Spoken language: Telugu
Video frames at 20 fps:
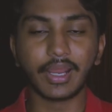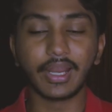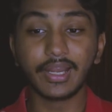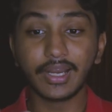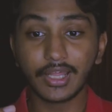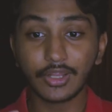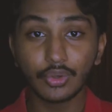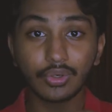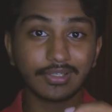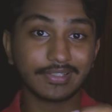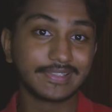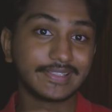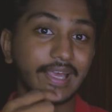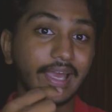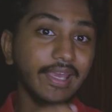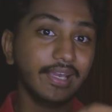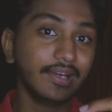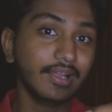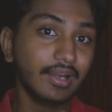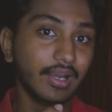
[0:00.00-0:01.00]
అండ్ అదొక
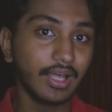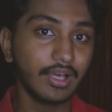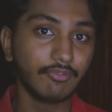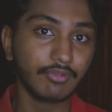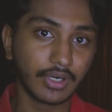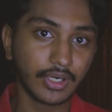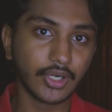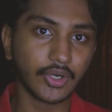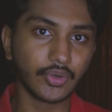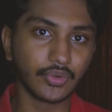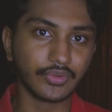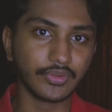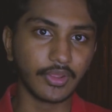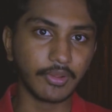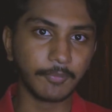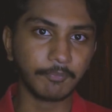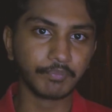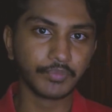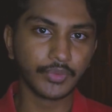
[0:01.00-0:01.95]
సైకిల్లా వర్క్ అవుద్ది